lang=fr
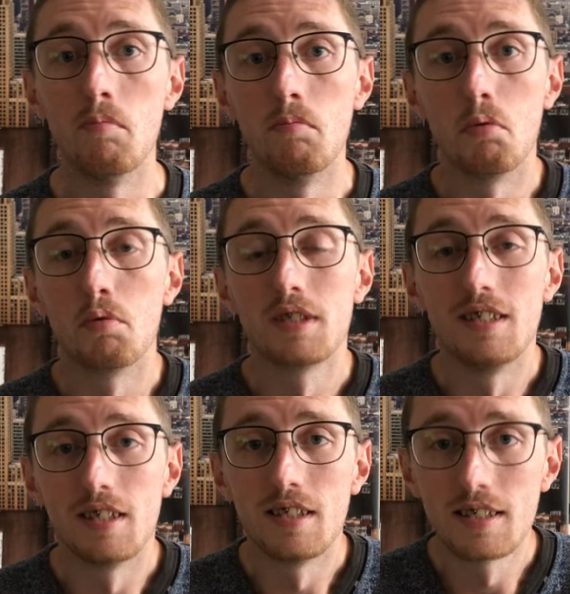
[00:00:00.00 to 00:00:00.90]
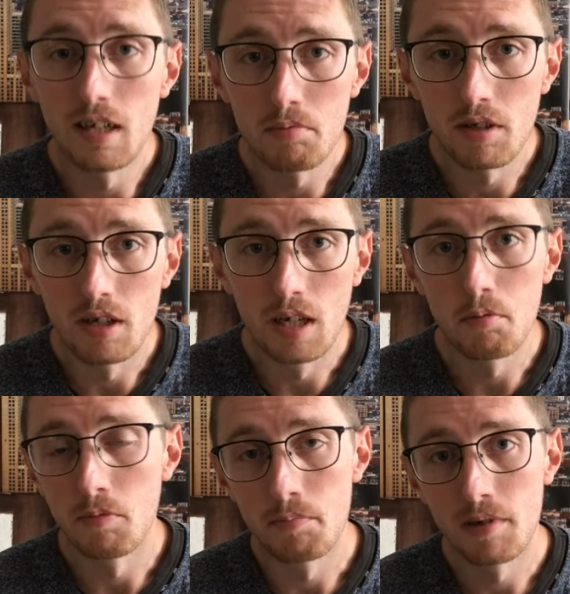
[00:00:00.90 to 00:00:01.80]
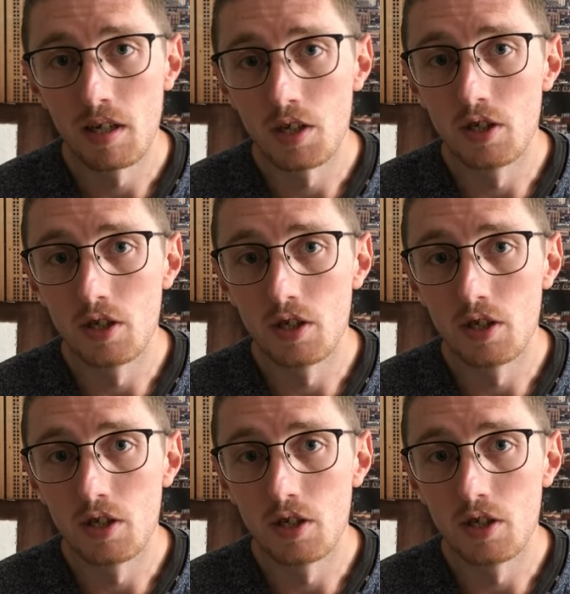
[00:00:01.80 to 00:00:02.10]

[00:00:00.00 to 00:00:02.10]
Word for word: Bon, c'est assez simple. Hein. Là, pour ma part,